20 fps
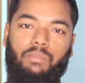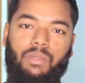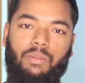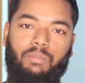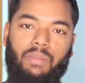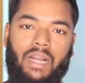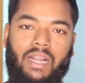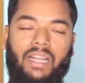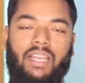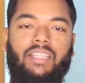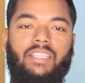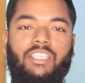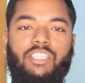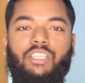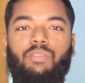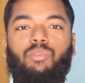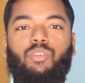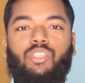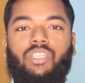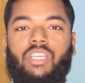আপনি
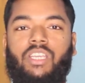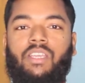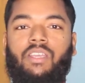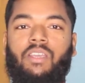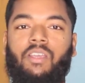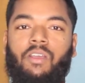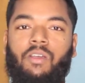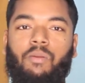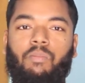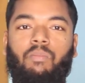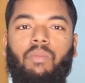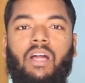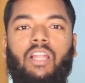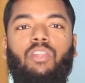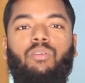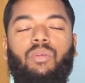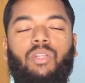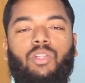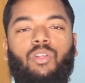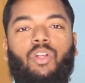বাংলাদেশে বসেই
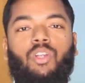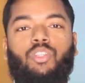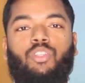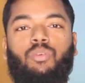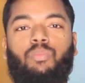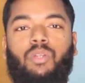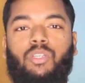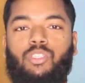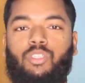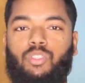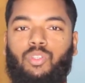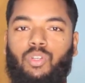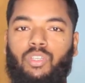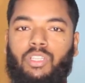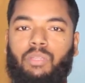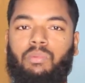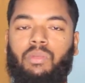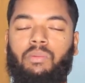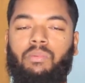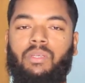ভালো মানে অর্থ উপার্জন
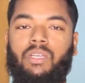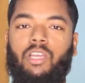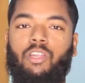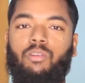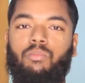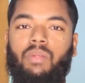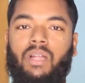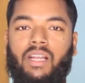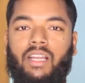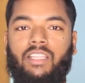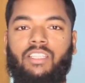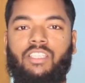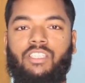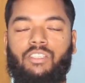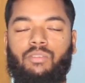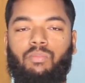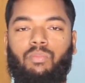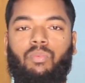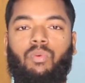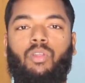করতে পারবেন কারণ
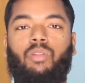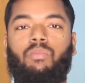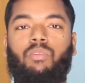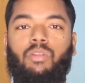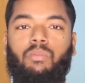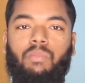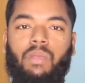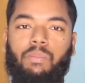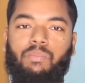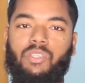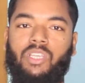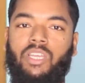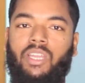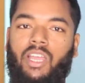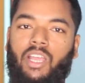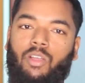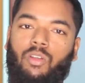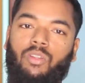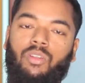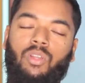বাংলাদেশি বড় বড়
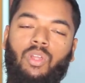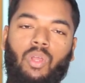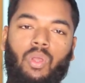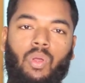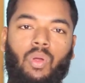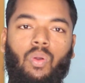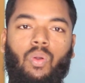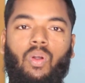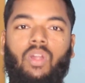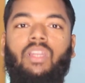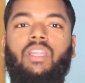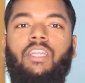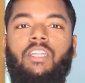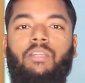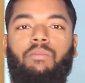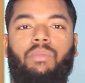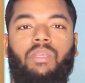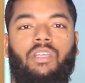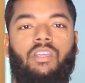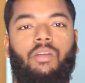ব্যবসায়ীরা এখন
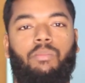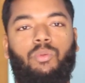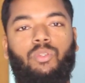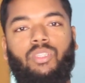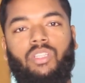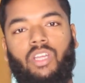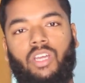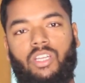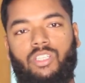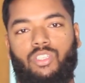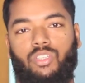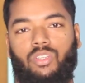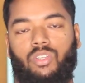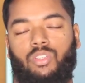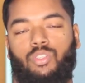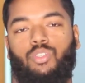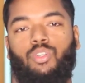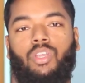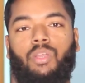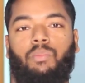অনলাইনে বিজ্ঞাপন দেওয়ার জন্য
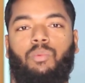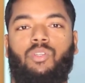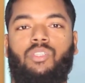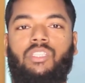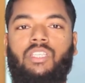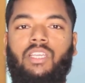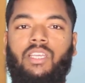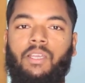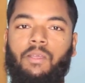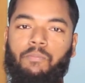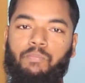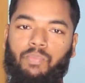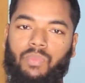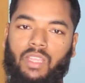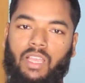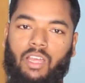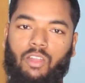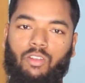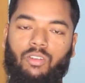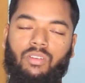ঝুঁকে পড়ছে
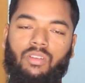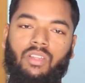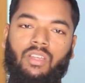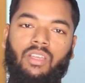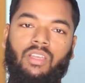কারণ